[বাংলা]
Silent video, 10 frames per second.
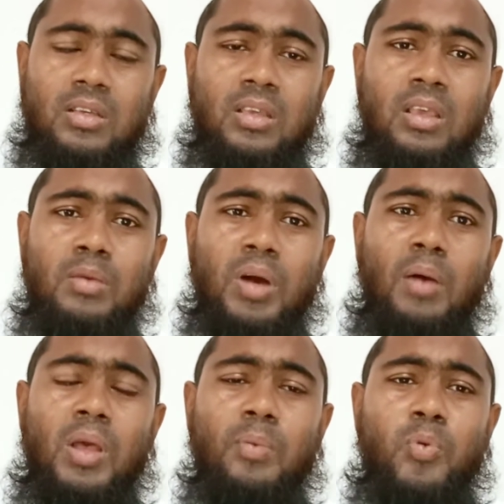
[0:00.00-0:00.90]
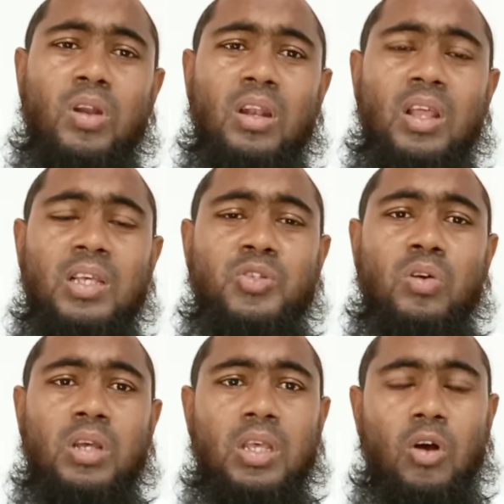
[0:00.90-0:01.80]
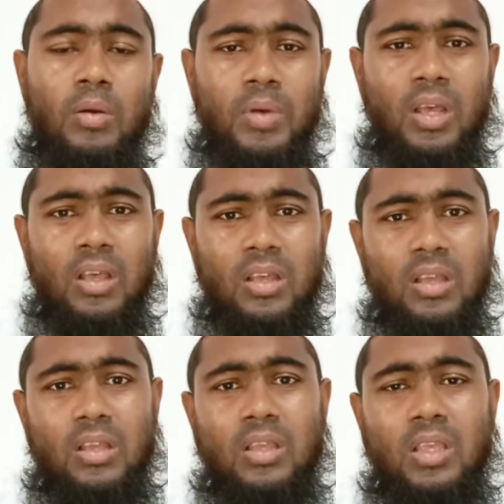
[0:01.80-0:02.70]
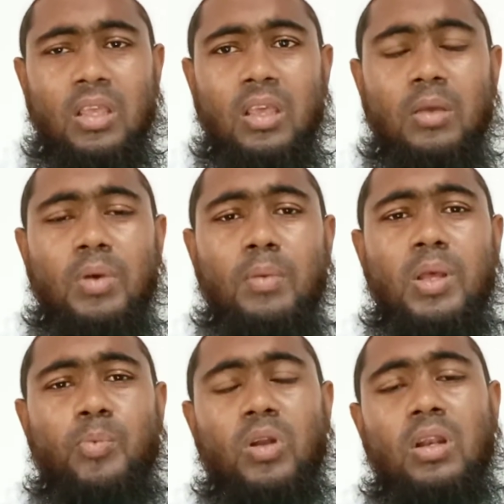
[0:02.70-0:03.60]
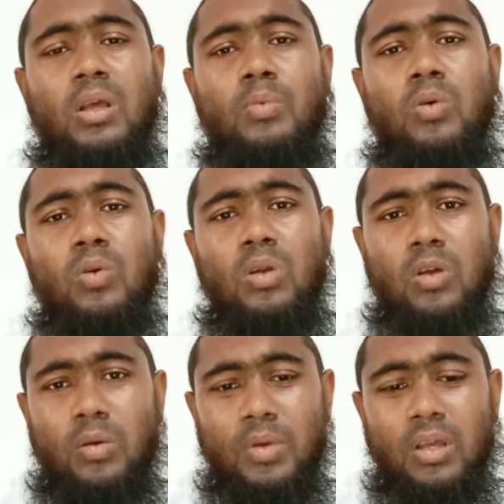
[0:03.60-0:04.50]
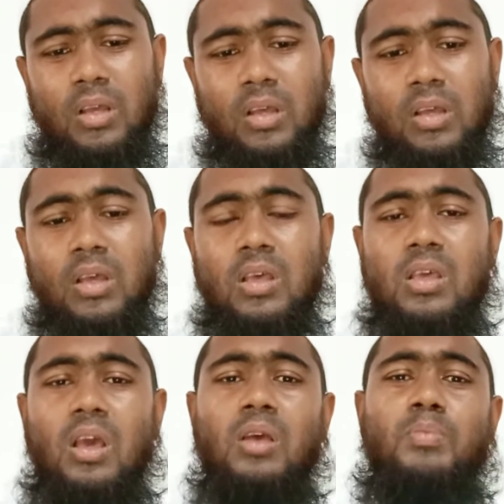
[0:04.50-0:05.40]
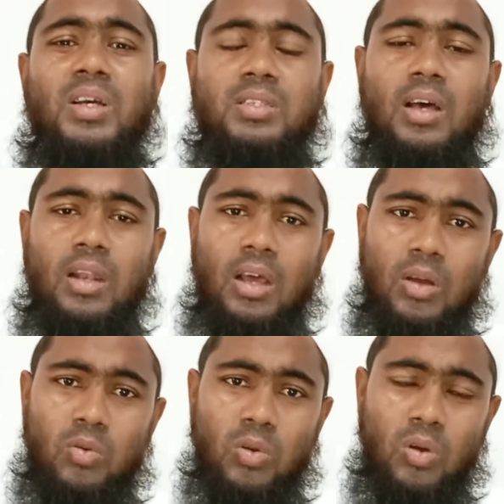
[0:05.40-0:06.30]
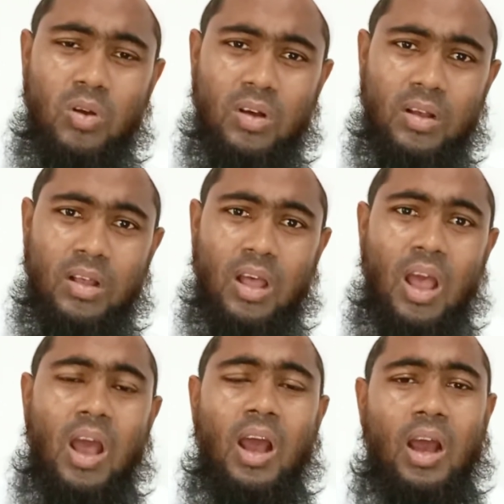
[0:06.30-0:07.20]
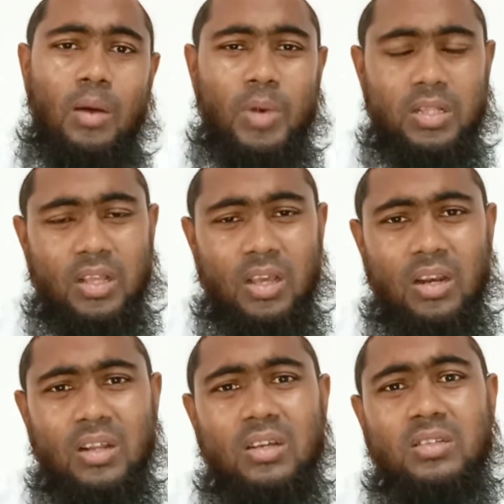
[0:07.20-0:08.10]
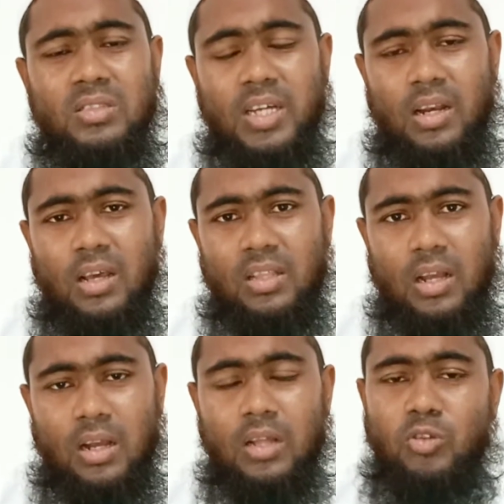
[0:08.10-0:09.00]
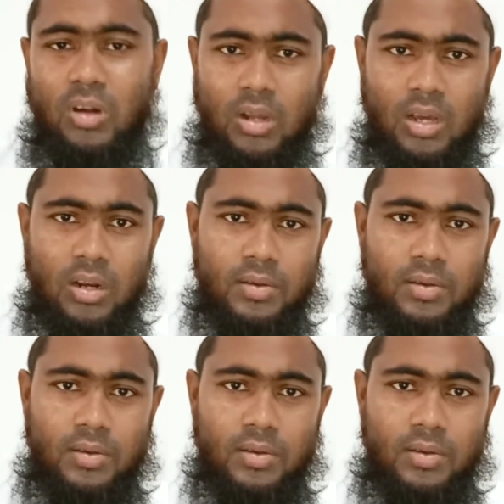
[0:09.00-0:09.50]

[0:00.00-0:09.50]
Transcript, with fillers: কিভাবে পড়লে সহি হবে কিভাবে পড়লে ভুল হবে এই মাস আলাগুলো আমাদের জানা থাকা দরকার